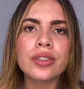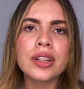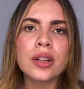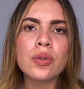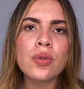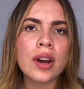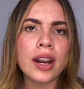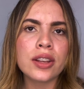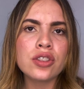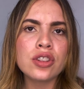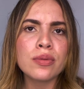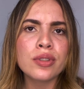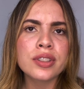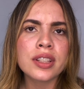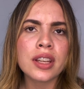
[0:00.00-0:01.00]
el cucaracho
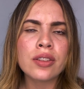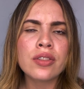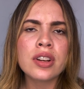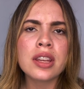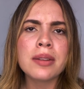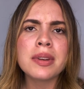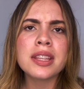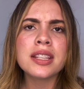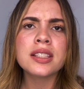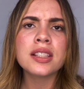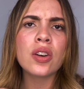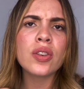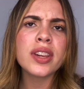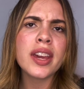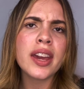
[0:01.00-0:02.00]
boxeador y me
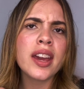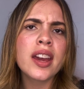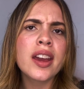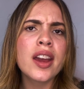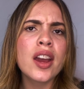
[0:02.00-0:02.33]
dice, oye,